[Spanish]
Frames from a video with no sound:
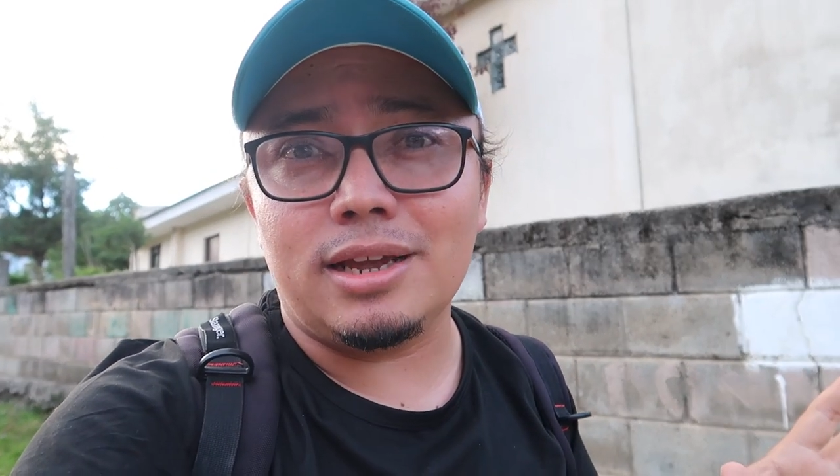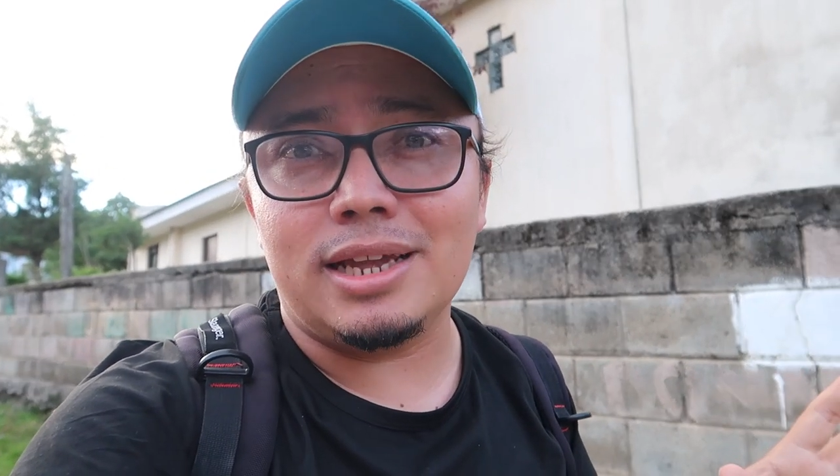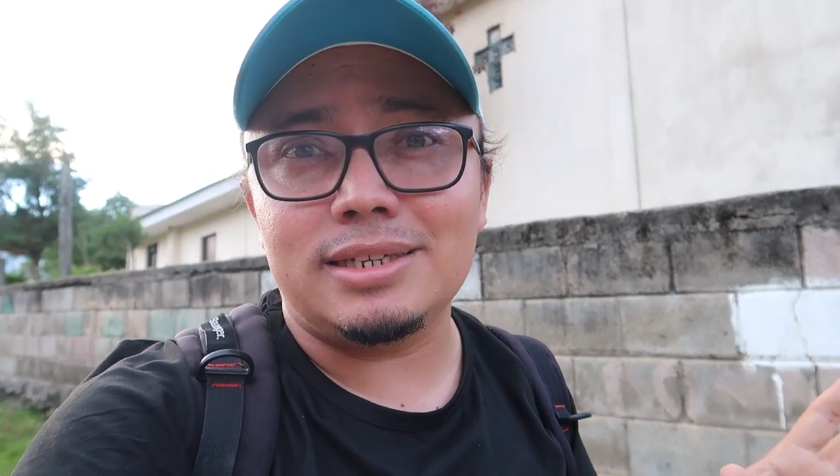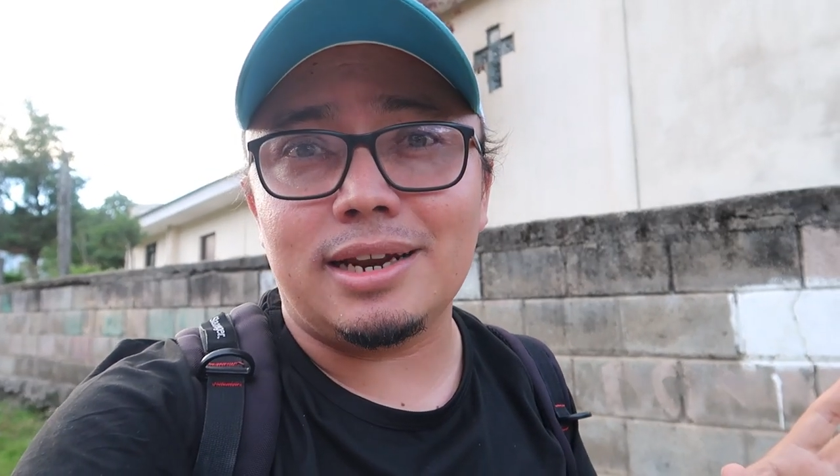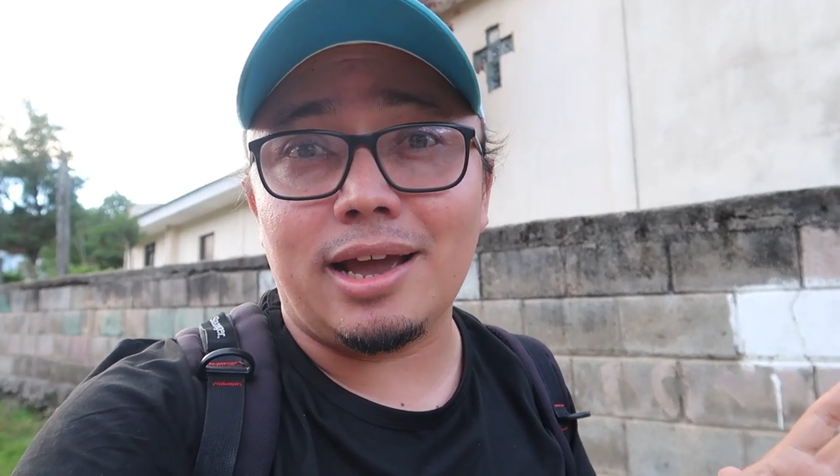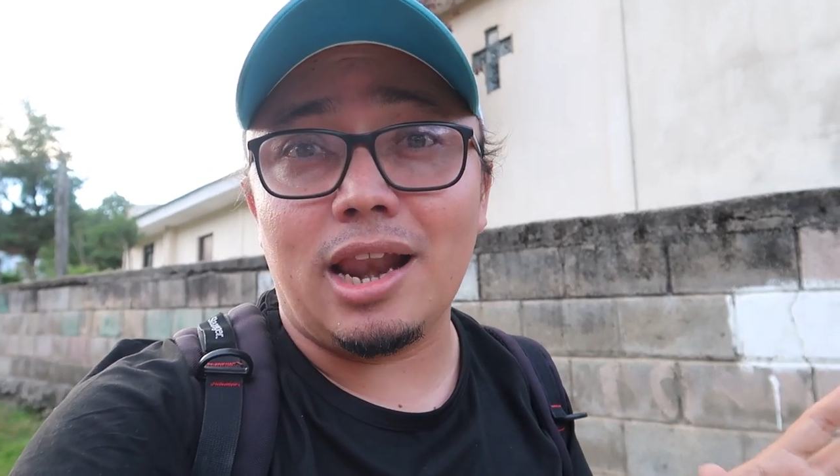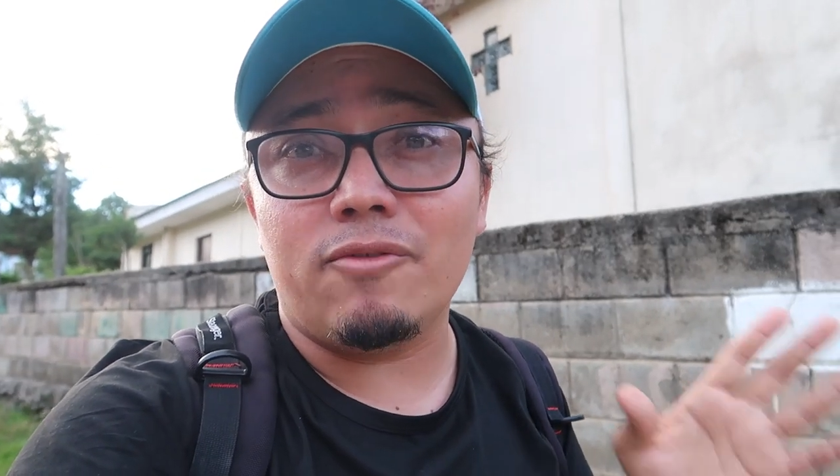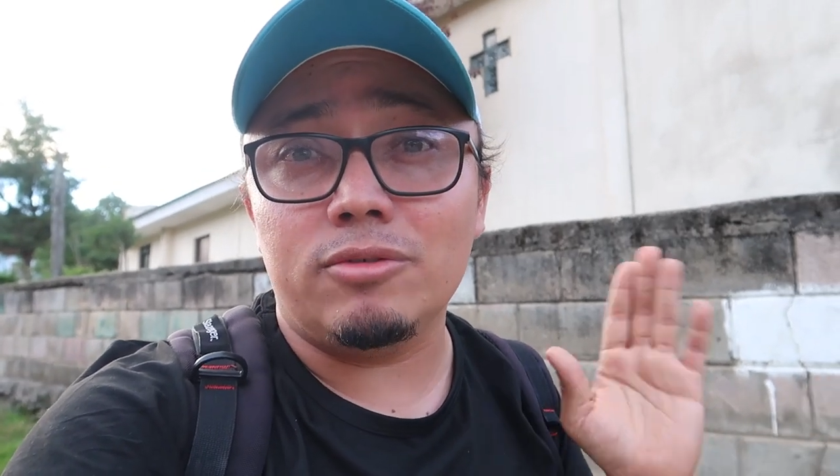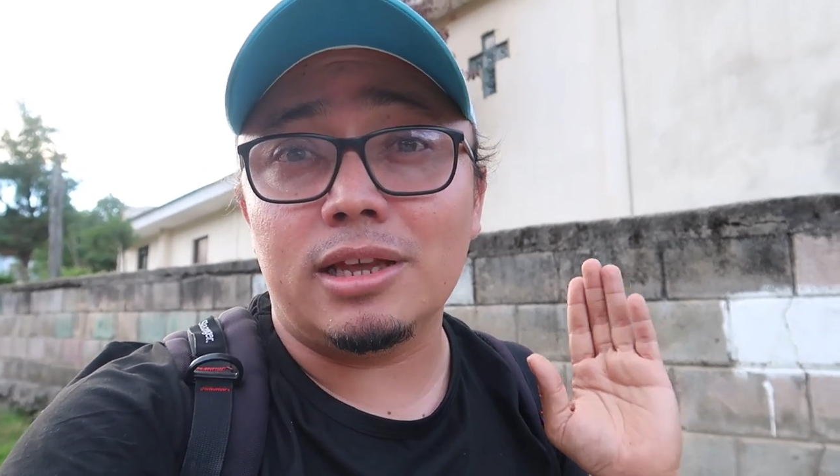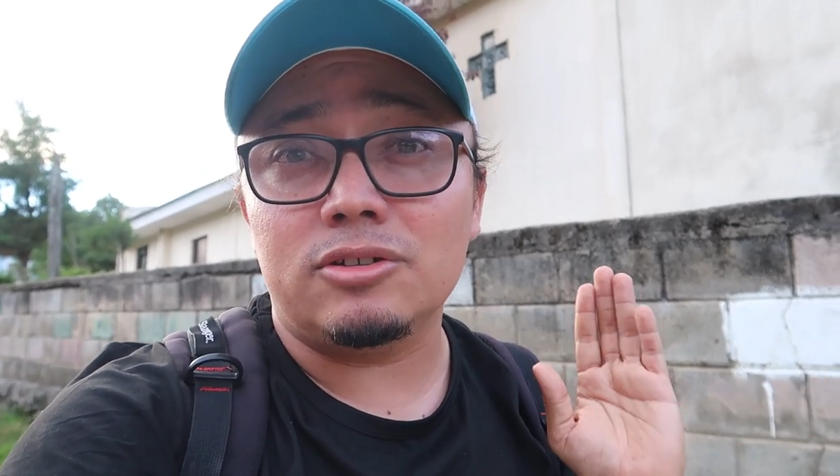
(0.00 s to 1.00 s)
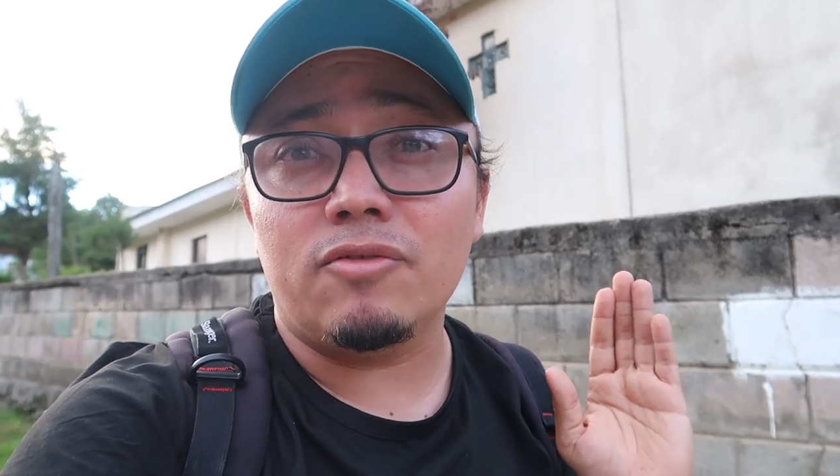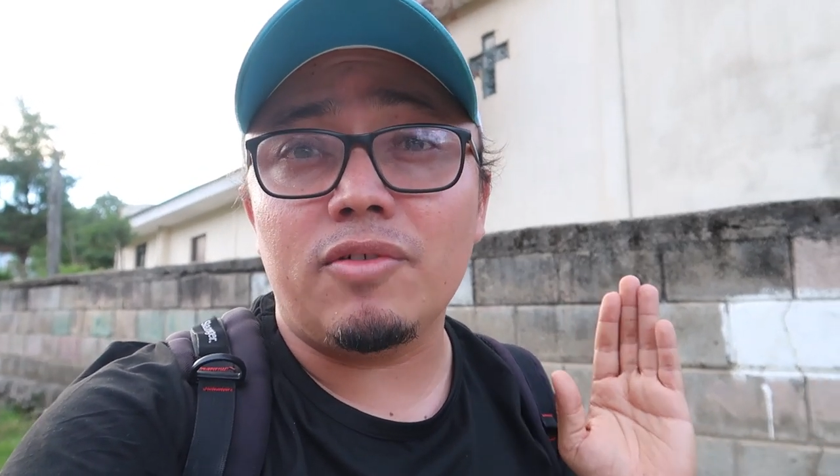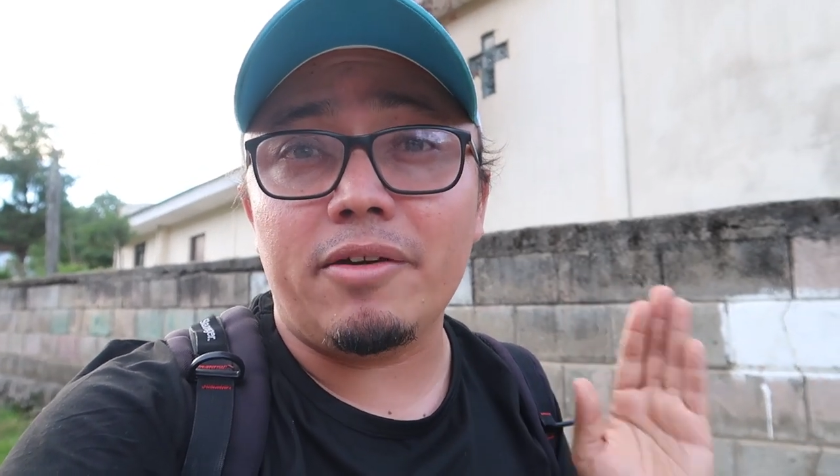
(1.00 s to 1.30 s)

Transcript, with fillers: acerca de la Fundación